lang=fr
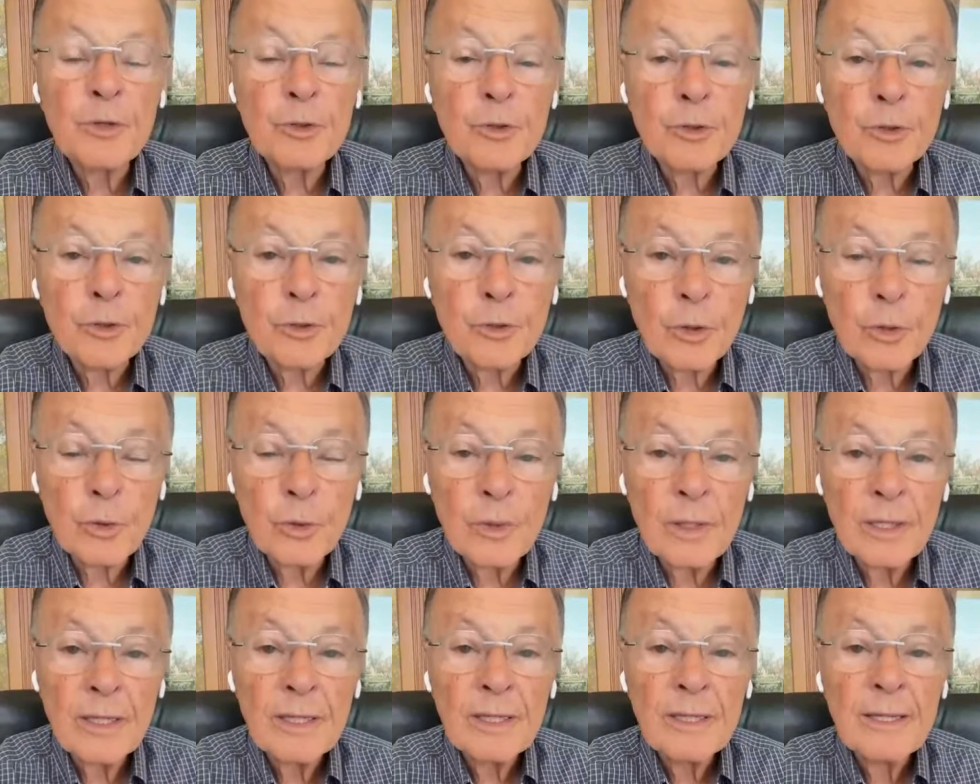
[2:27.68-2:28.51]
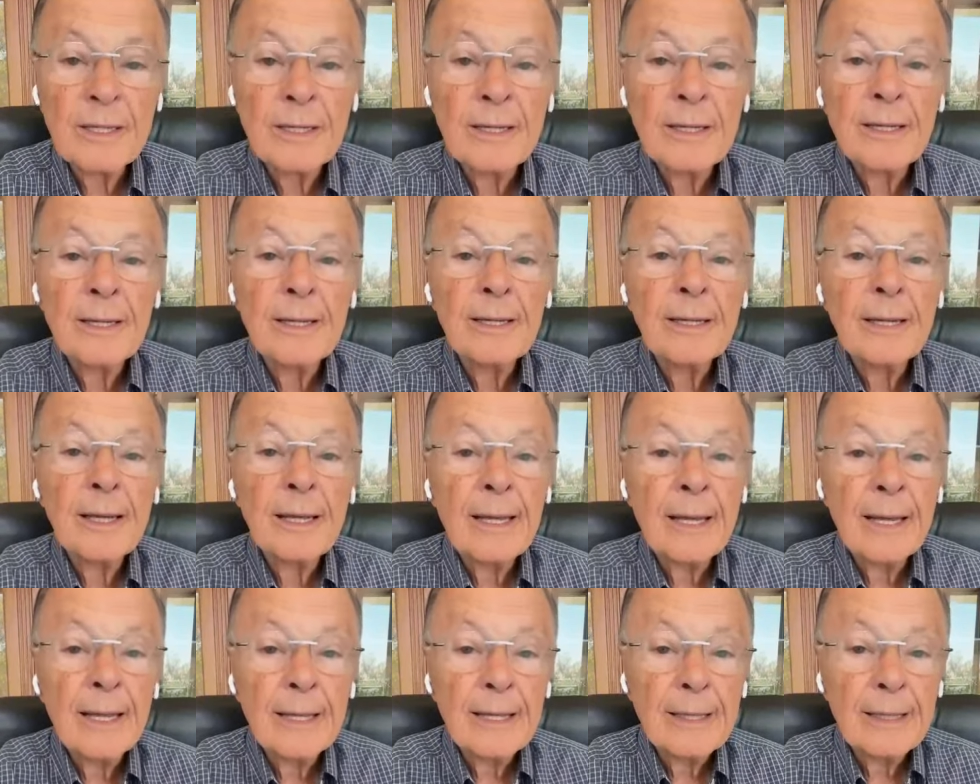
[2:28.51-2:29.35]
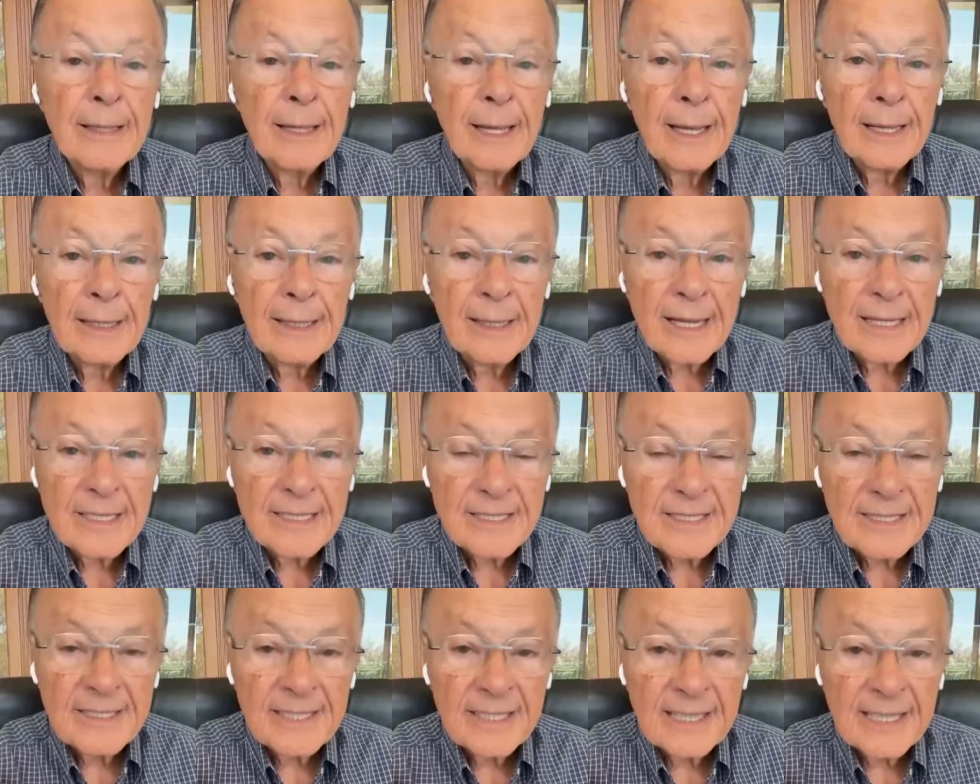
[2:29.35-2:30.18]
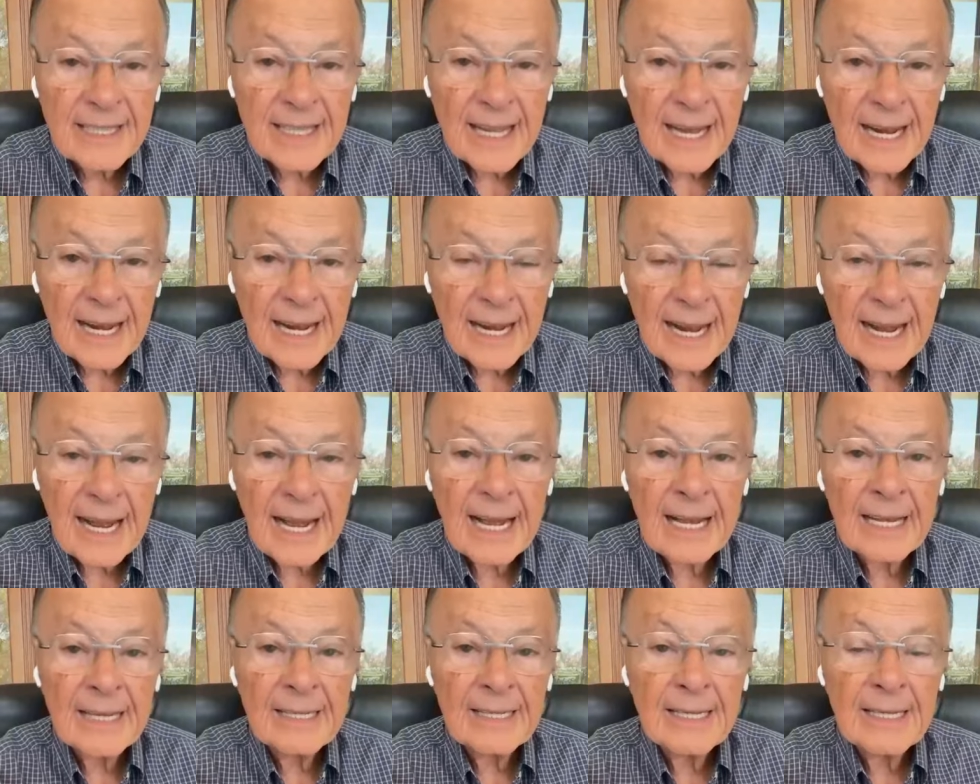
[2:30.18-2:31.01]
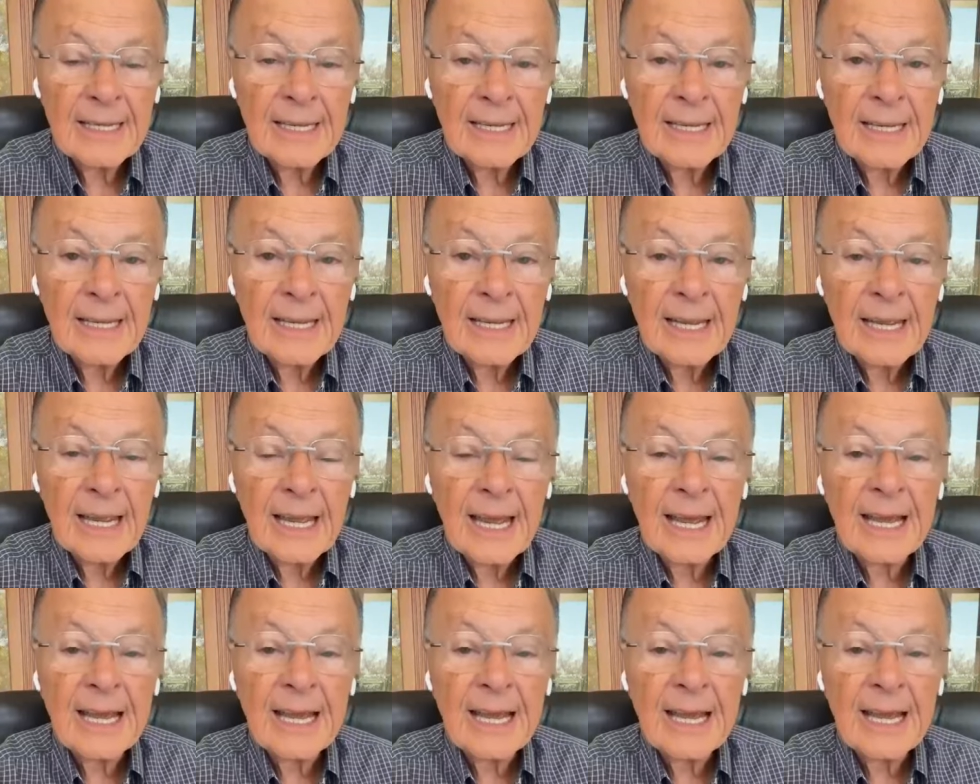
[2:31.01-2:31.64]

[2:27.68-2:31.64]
Quand une personne est née de la chair,